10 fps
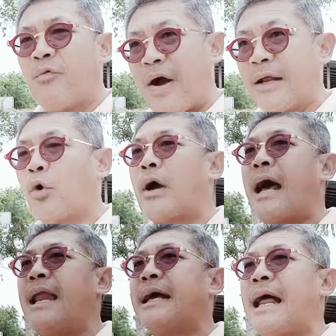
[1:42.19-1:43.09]
ฟังต่อกั
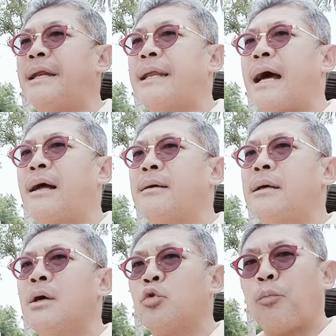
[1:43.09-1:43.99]
นและกันทั้ง
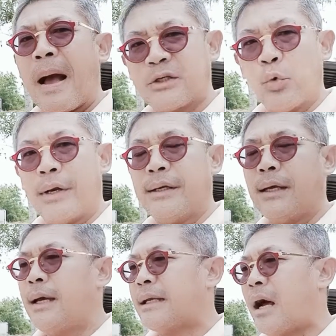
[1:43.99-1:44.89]
ทุกภาคส่วน
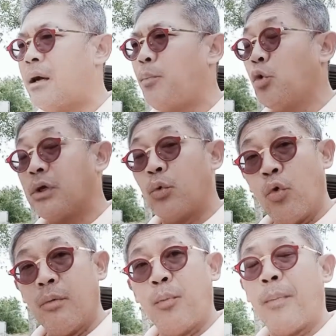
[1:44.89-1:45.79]
ทั้งผู้ถือ
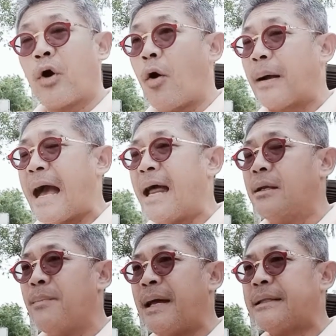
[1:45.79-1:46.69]
หุ้น ผู้ประกอบการ
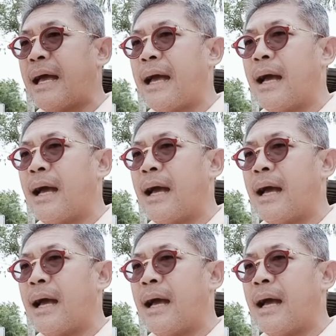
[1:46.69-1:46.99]
หรือแม้แต่